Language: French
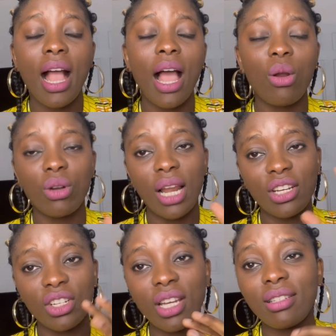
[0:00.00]
Alors la
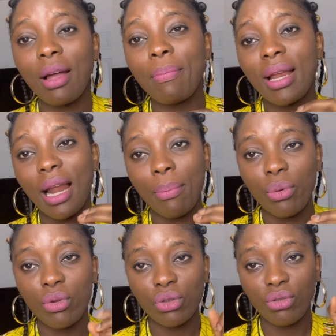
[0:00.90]
chaîne s'appelle La
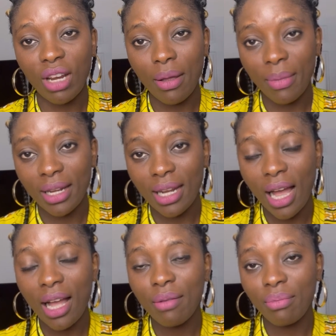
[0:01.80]
Pause, je vais la mettre
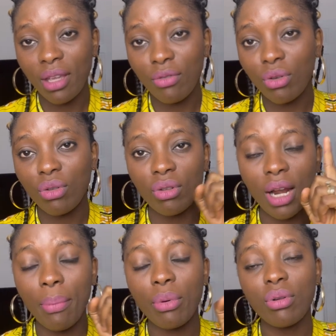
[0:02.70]
là. Bienvenue sur
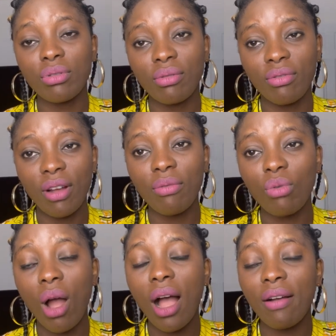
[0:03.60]
La Pause, va
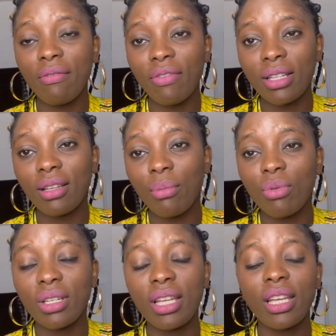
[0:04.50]
voir, va
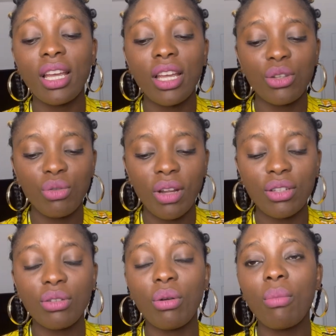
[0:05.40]
t'abonner. Tu vas
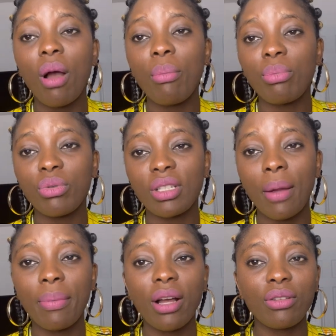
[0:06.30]
sûrement plus
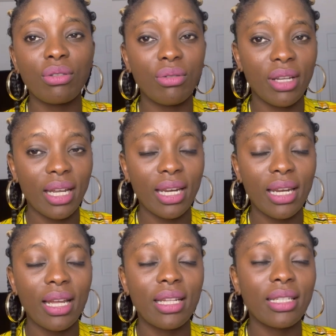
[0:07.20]
apprendre sur le
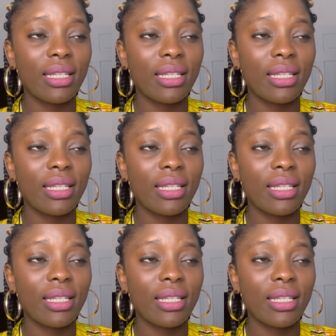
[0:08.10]
Canada.